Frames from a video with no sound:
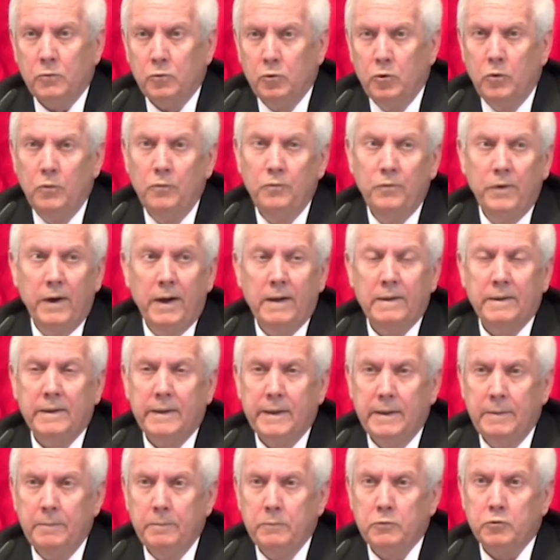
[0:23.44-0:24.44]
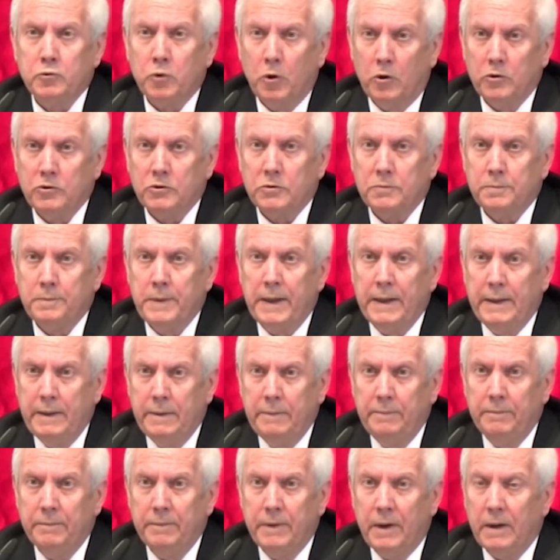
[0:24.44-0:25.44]
Dün verdiğim söz
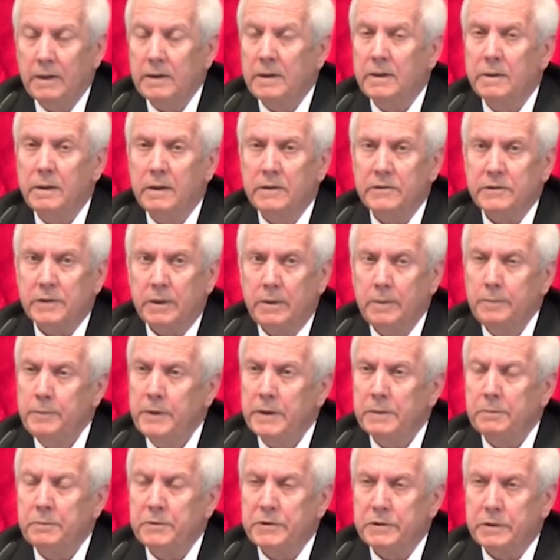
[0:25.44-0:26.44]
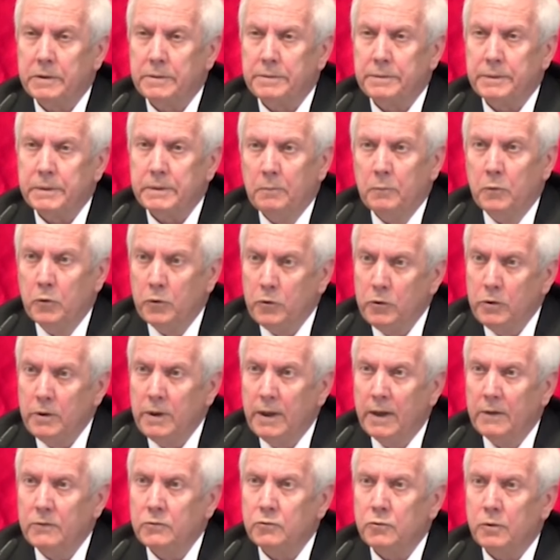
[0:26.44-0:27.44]
benim ve arkadaşlarım bitmiştir.
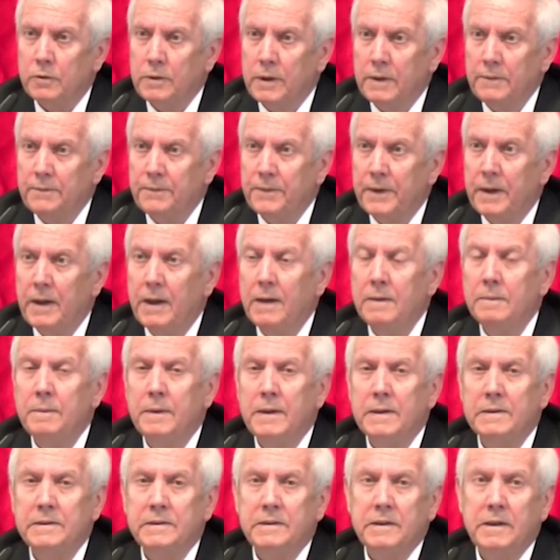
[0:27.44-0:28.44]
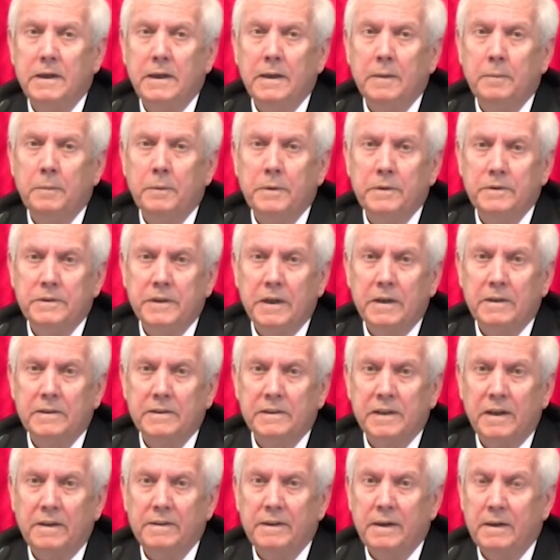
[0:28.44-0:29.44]
Bugünden sonra Fenerbahçe'ye yapılacak
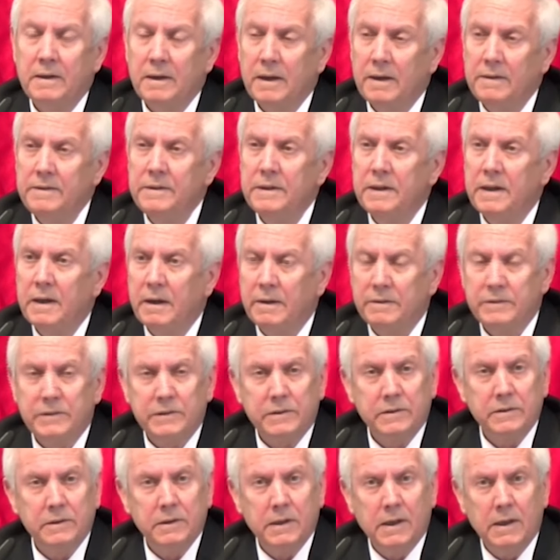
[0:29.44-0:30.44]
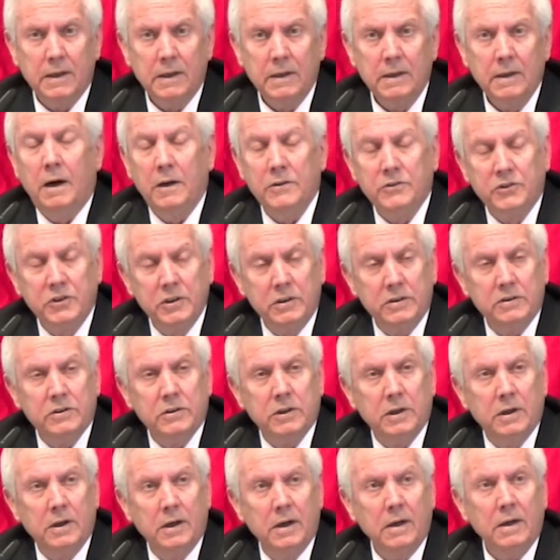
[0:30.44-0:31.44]
zararların karşısında
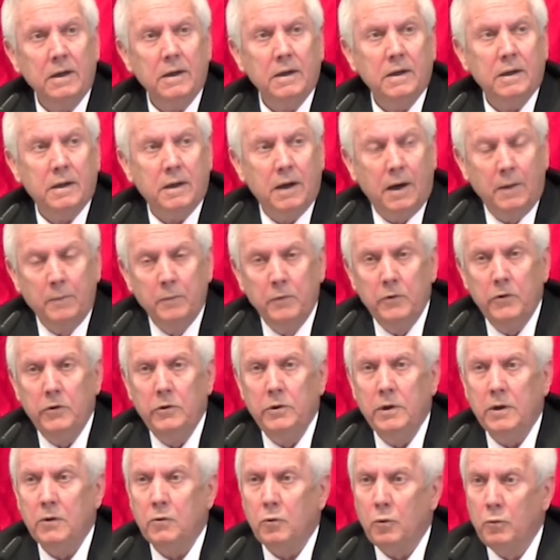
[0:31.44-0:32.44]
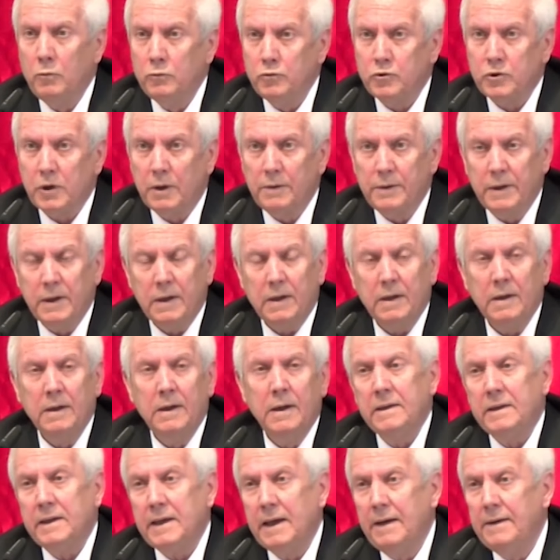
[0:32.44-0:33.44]
açıkça kamuoyuna konuşarak
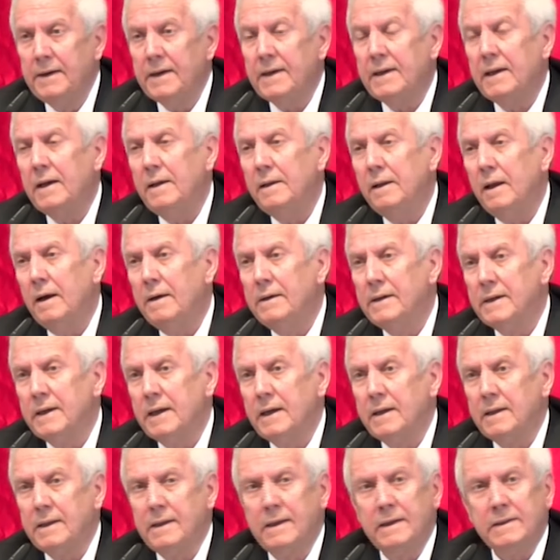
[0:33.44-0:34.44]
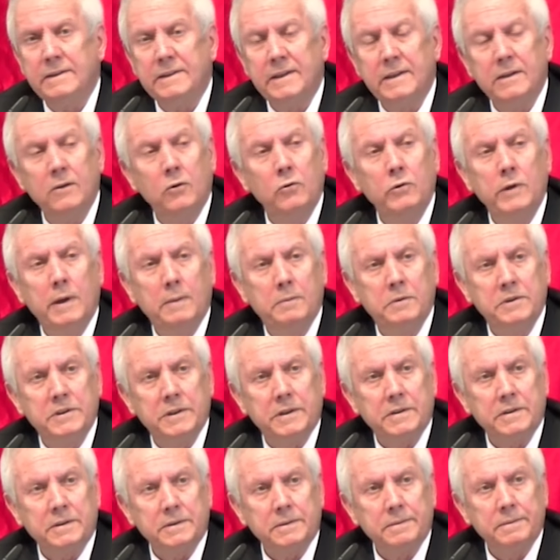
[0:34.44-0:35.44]
gereken hareket neyse de onu
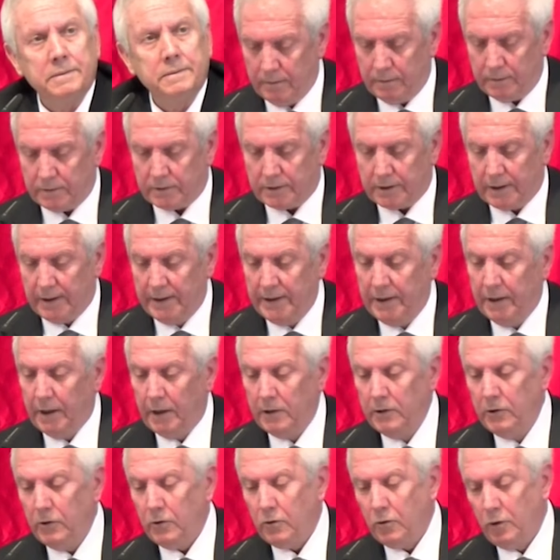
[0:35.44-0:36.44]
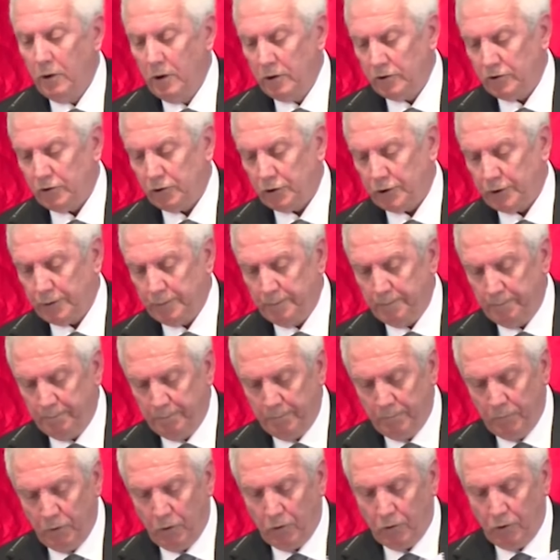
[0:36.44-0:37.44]
yapacağız. Sayın Ali Koç
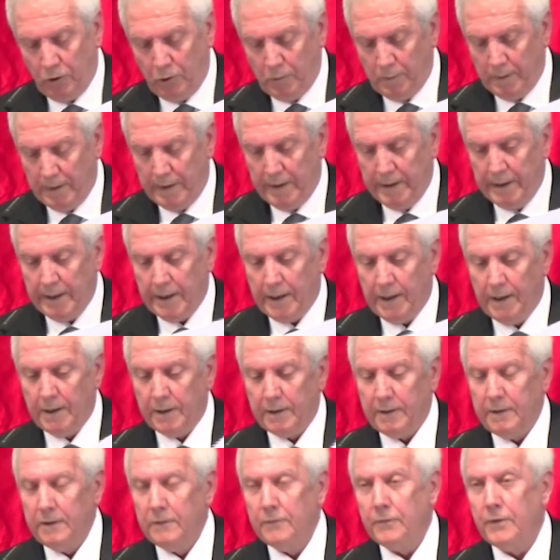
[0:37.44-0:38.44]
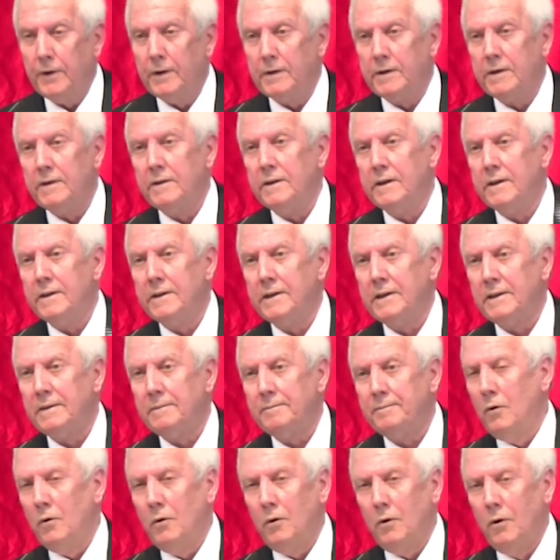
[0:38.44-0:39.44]
bu kulübe niye geldiğinin farkında değil.
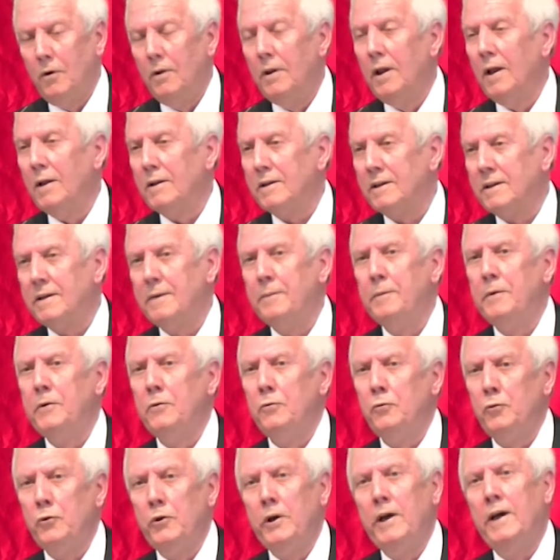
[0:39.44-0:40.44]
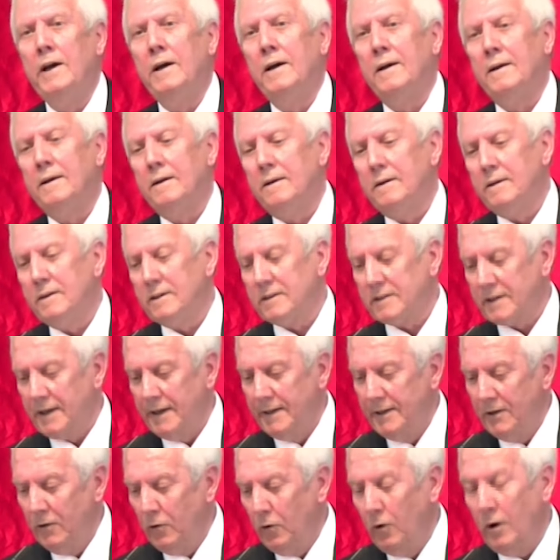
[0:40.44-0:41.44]
16 bin üye
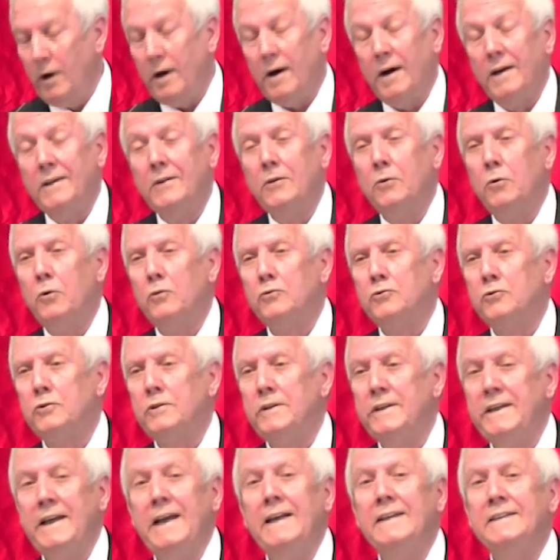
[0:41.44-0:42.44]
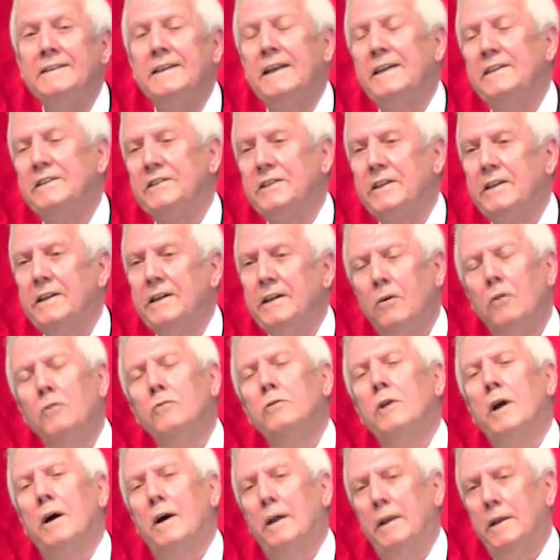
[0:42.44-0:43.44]
Sayın Ali Koç'u niye seçti
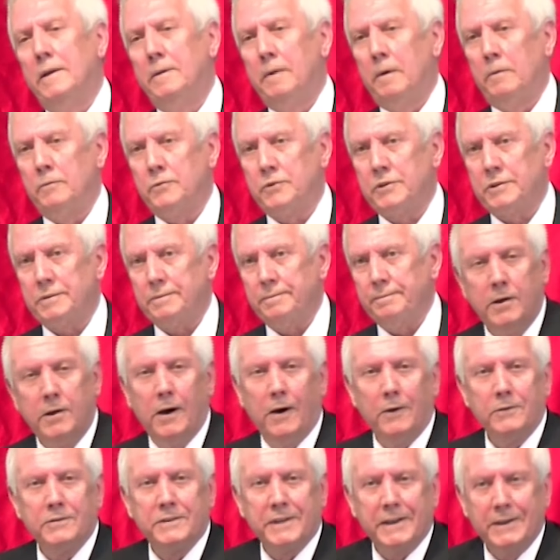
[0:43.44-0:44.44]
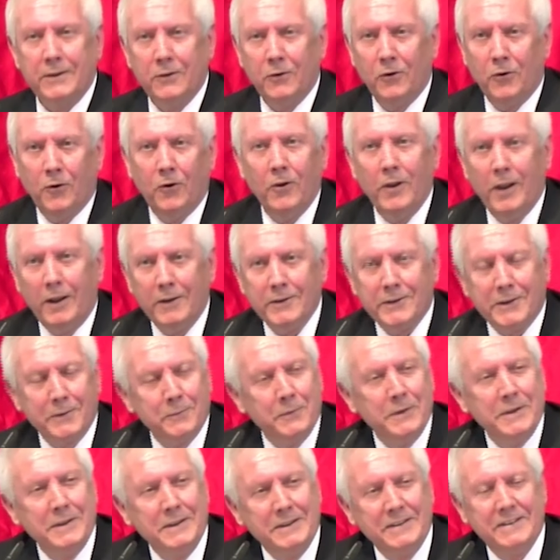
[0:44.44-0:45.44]
onu daha anlamamış. Ya seni o
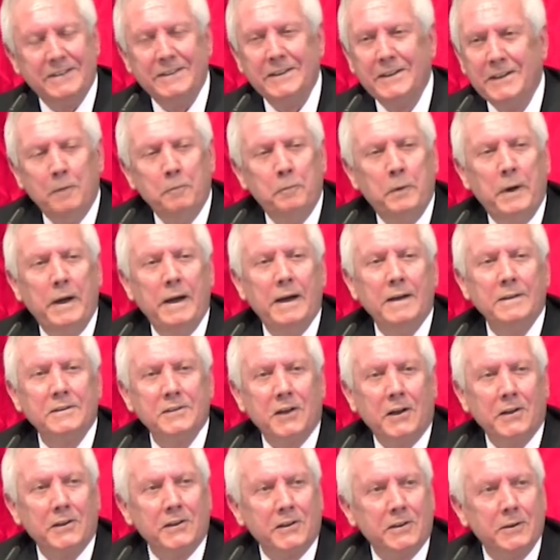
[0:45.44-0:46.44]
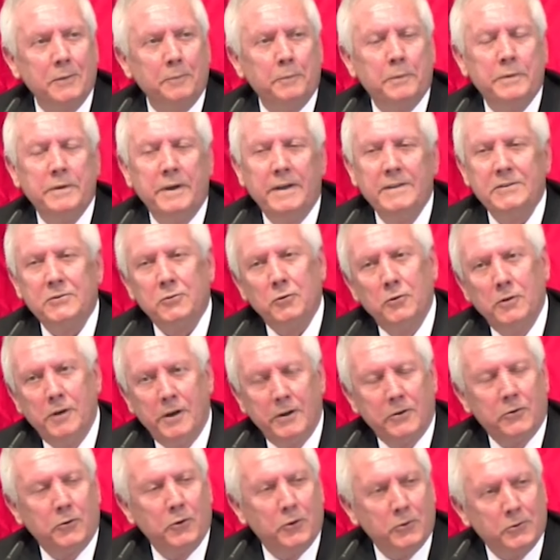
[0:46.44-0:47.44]
16 bin kişi beyaz atlı prens
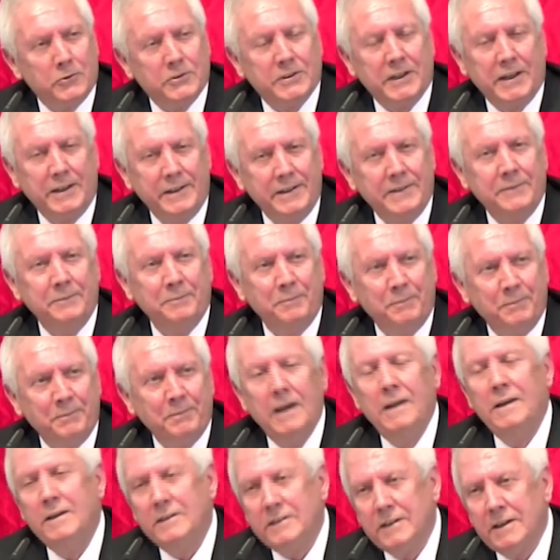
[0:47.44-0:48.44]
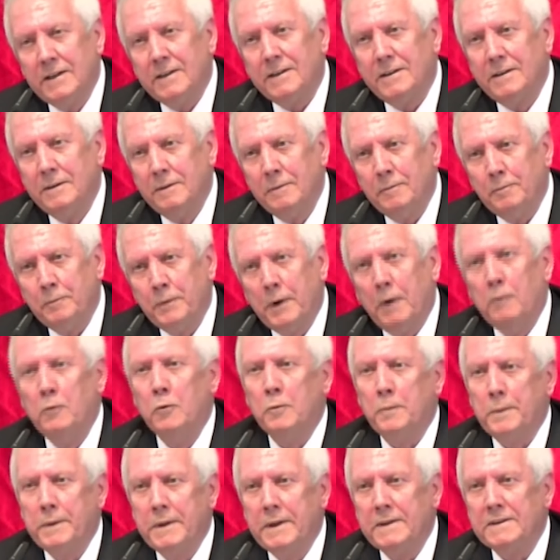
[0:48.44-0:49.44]
olarak gördü seni. Gelecektin
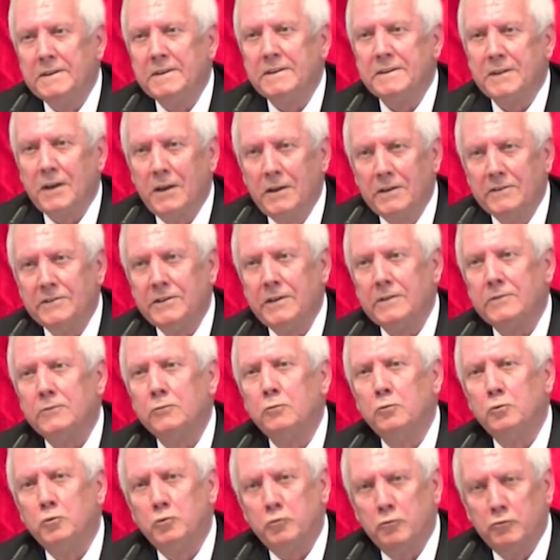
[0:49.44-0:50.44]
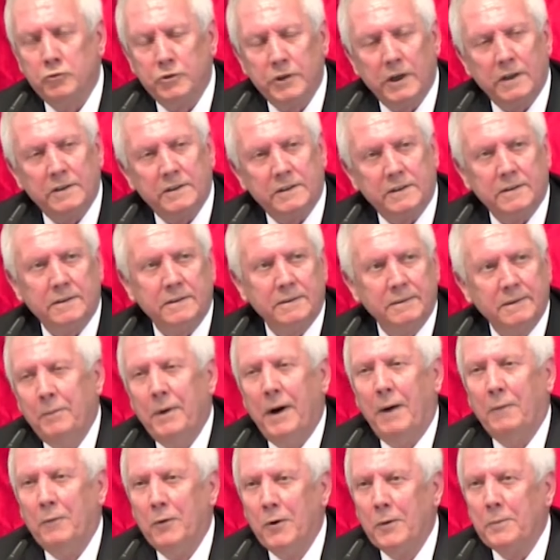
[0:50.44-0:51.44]
Pamuk Prenses'i alacaksın uçuracaksın.
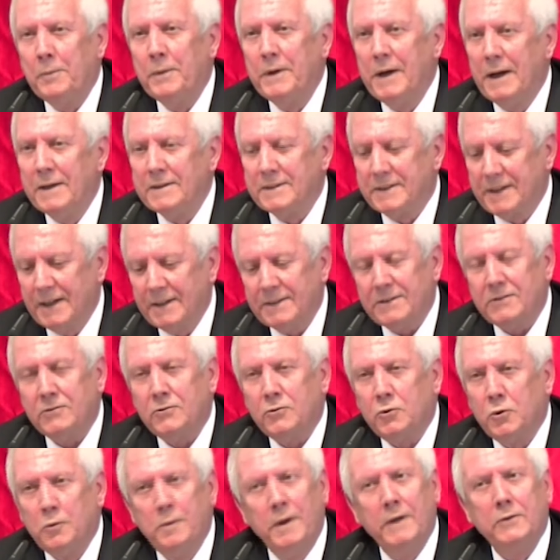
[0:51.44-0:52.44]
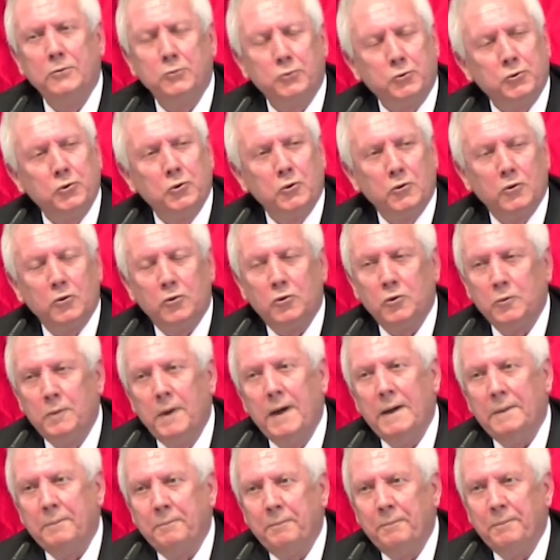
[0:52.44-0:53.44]
Pamuk Prenses küme düşüyordu
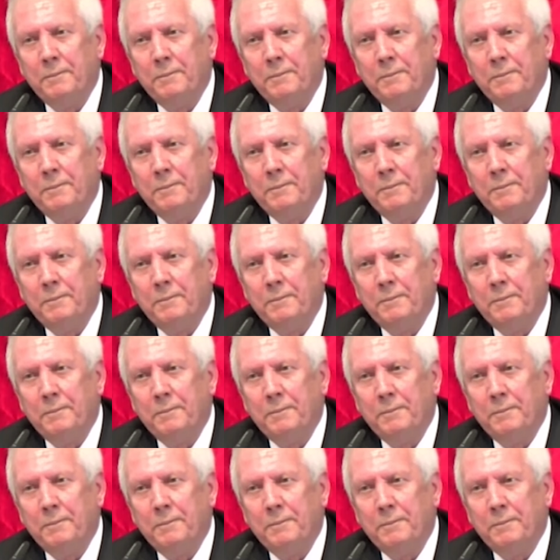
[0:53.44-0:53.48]
küme